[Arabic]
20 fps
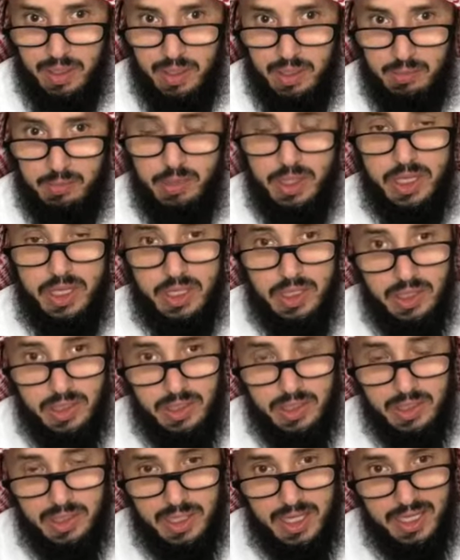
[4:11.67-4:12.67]
مثل
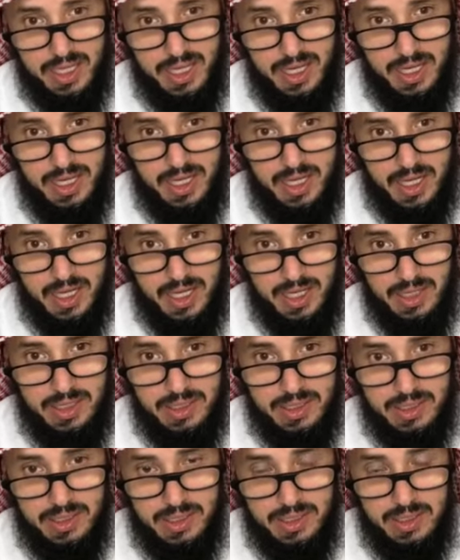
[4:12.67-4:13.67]
كذلك
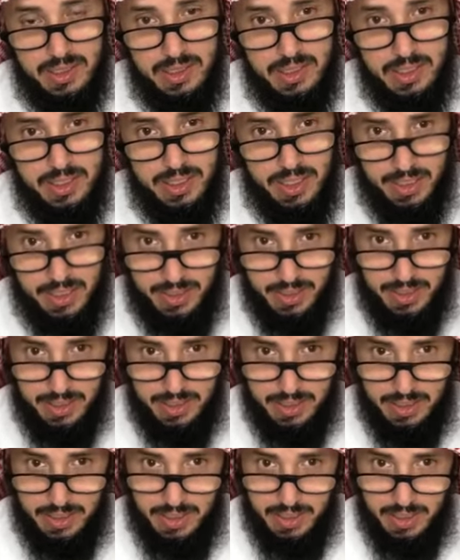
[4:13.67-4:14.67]
يعني
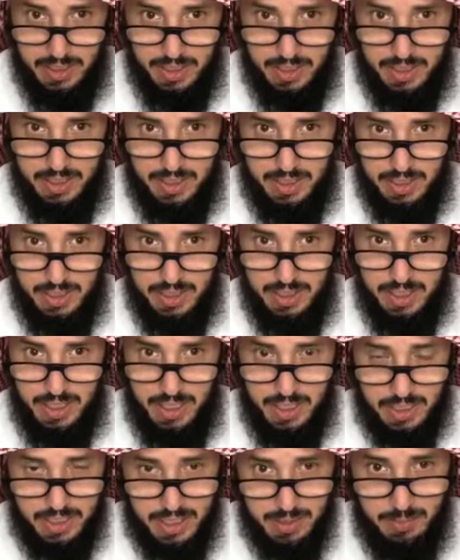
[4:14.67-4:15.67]
آه
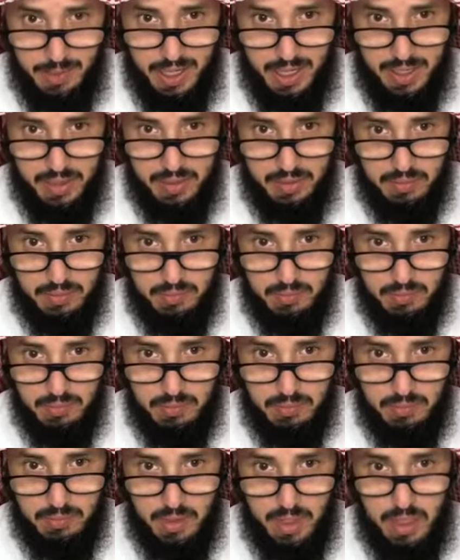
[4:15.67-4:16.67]
الكبائر
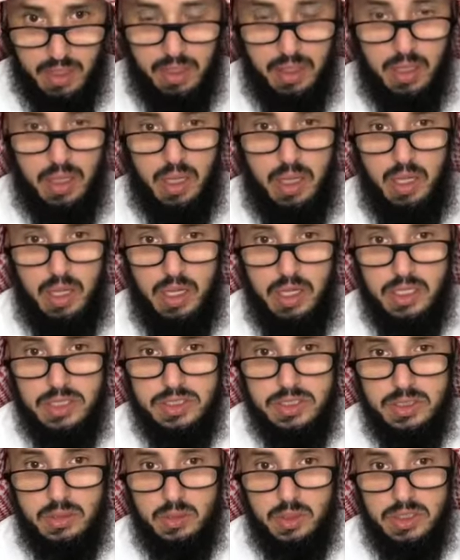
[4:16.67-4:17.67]
أن الله
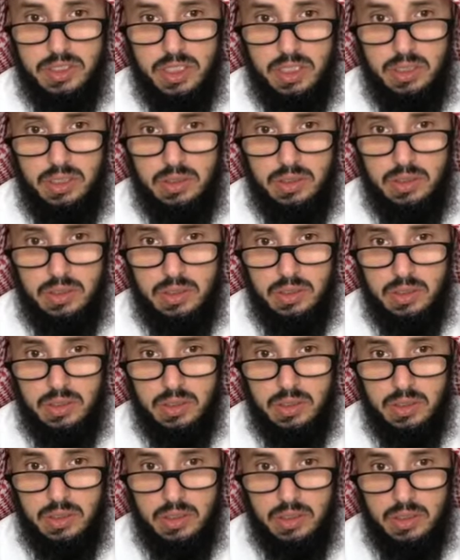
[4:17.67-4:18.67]
عز وجل
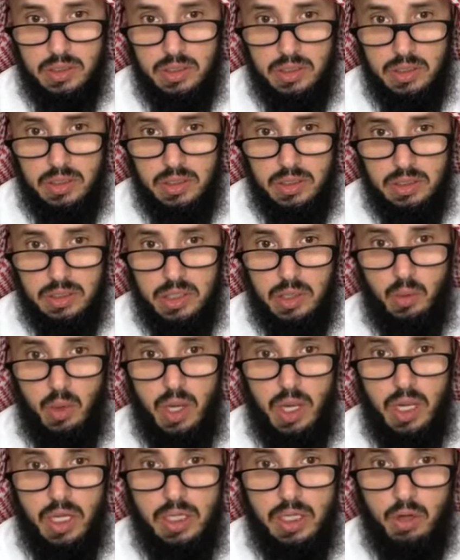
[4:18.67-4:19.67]

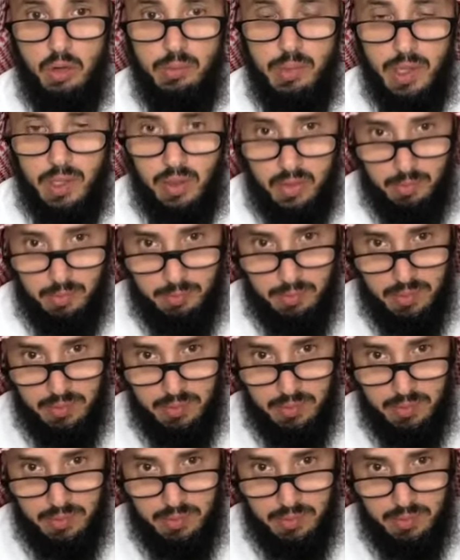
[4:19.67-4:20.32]
توعده بالغضب